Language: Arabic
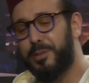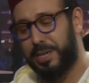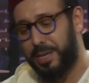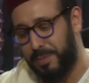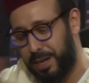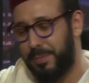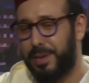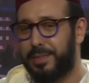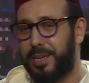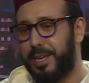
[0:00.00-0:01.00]
وكان ما قبل
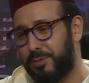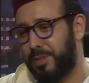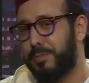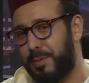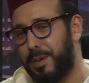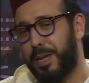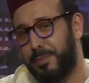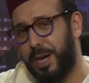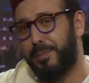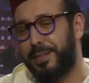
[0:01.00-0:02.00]
الانترنت ودابا باقي
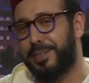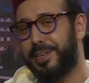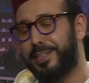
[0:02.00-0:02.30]
ما قبل الانترنت